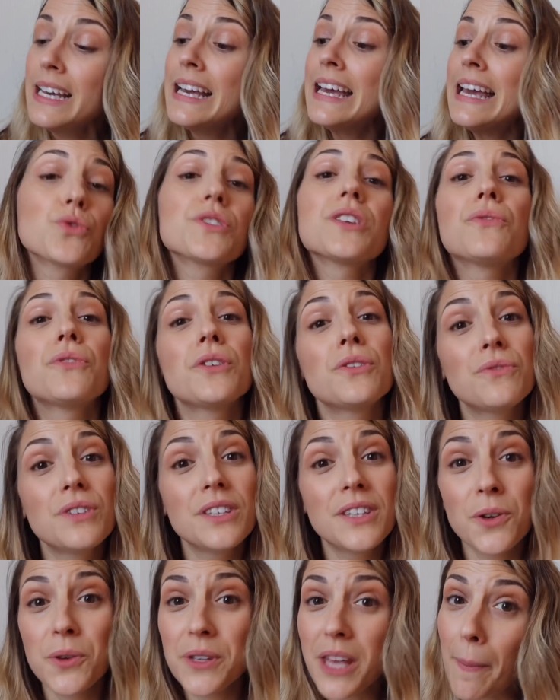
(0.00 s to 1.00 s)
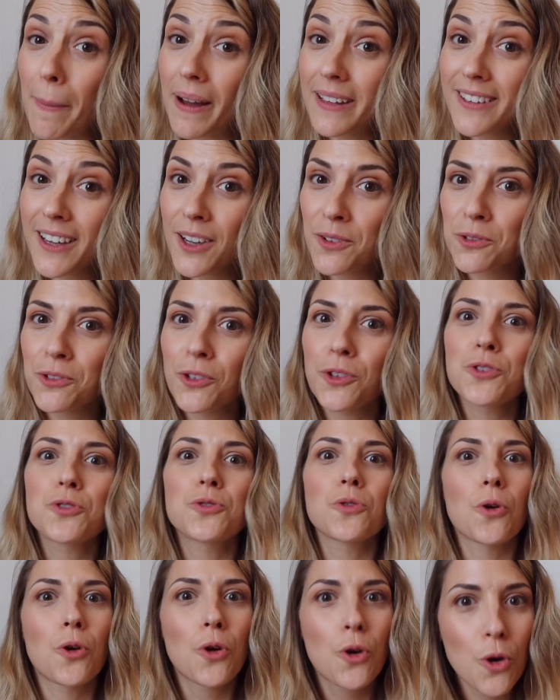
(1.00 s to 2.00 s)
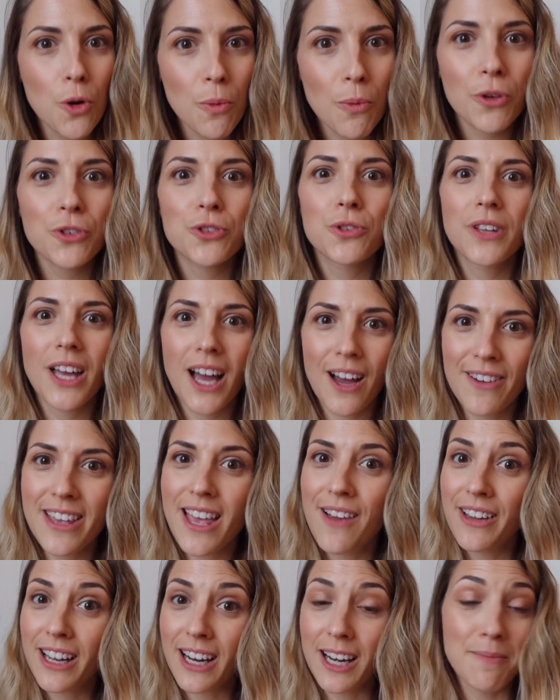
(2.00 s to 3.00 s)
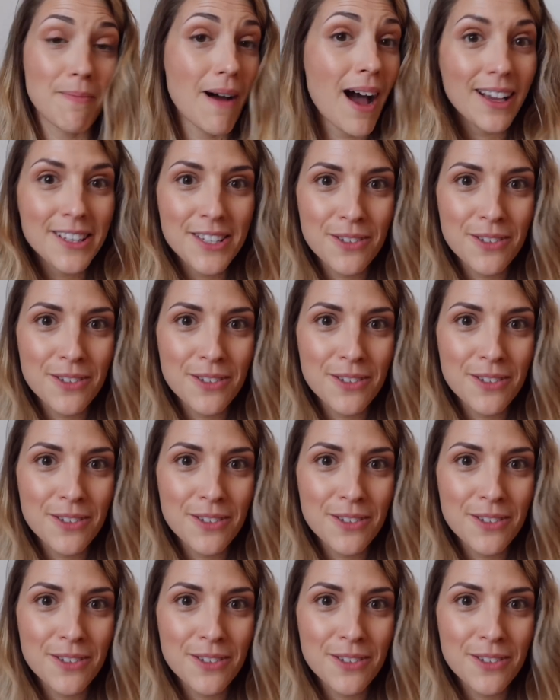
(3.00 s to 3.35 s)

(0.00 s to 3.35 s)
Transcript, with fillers: Je vous ai fait une vidéo il n'y a pas très longtemps sur comment je travaille avec les marques.